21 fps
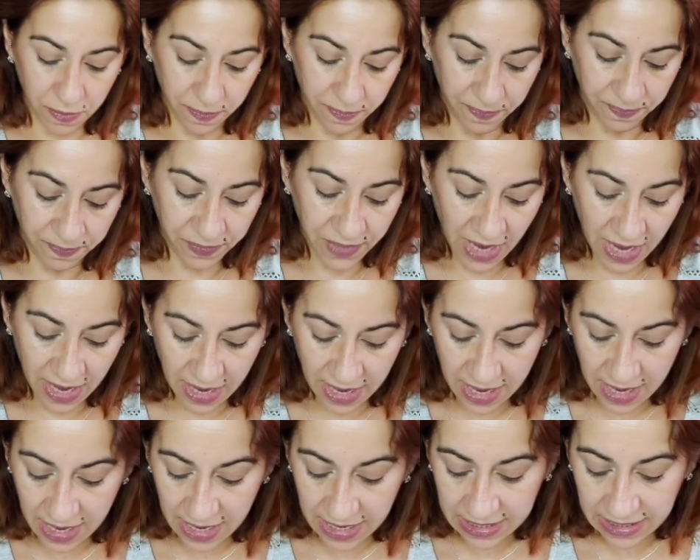pero bueno.
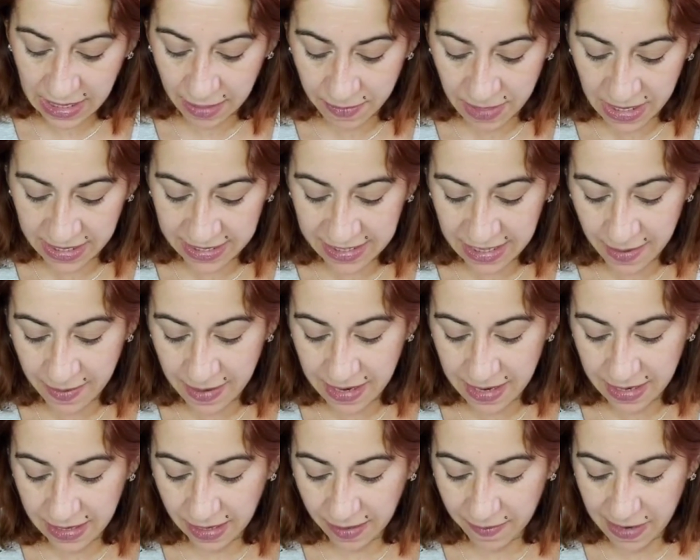También
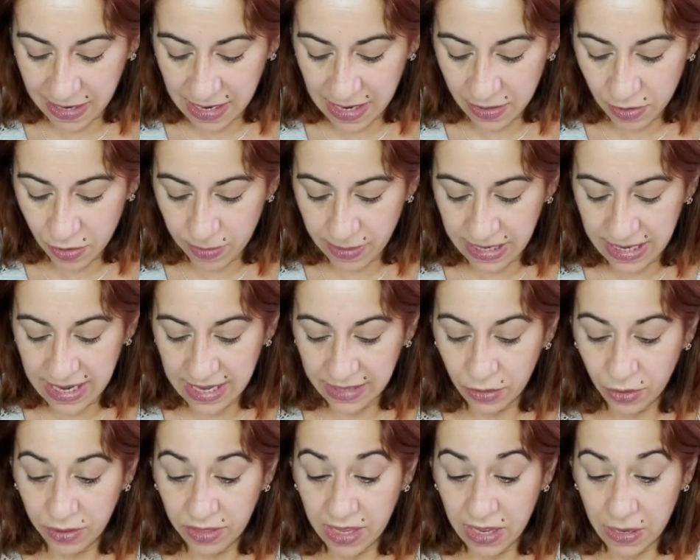estaba rebajado,
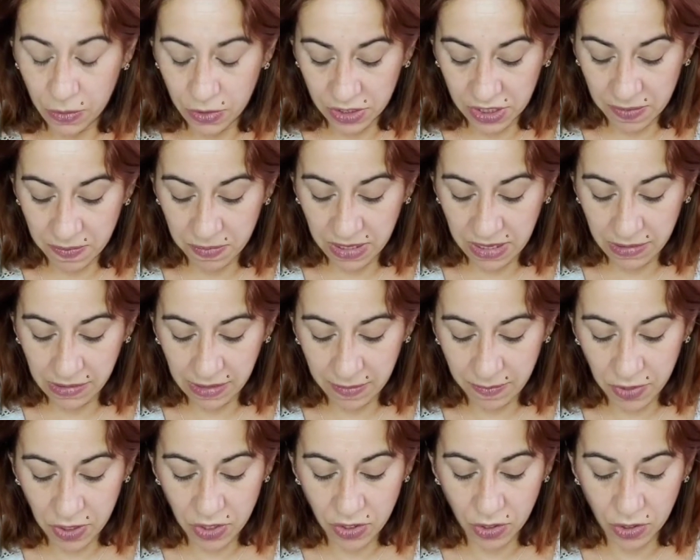valía 12 euros en
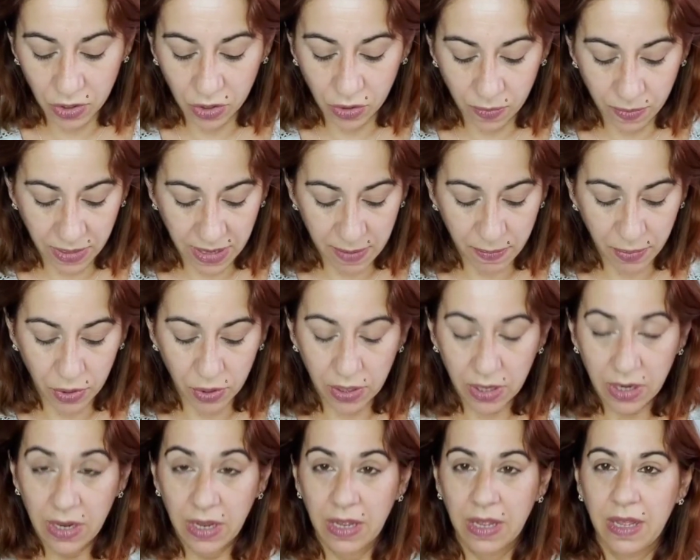principio y yo lo compré
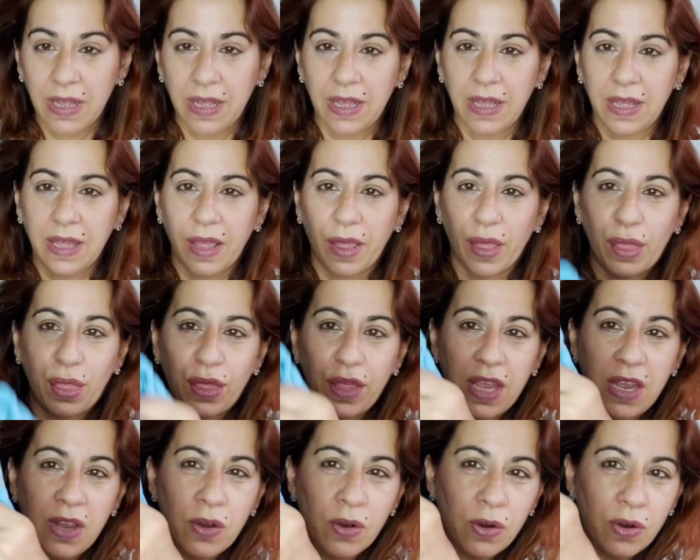por
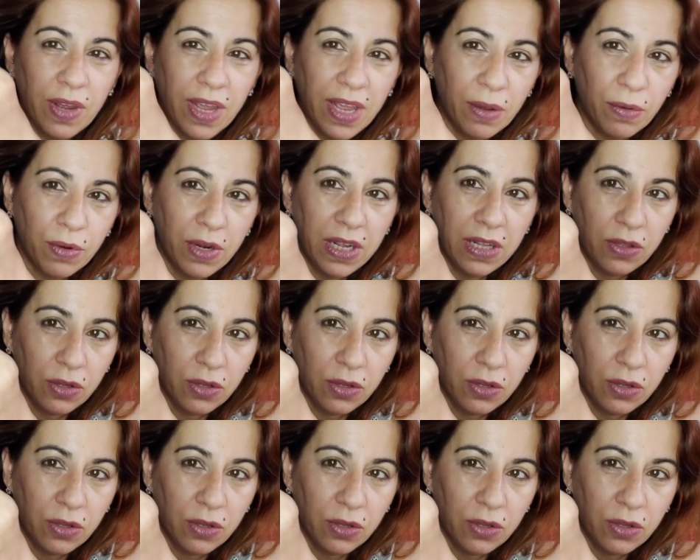5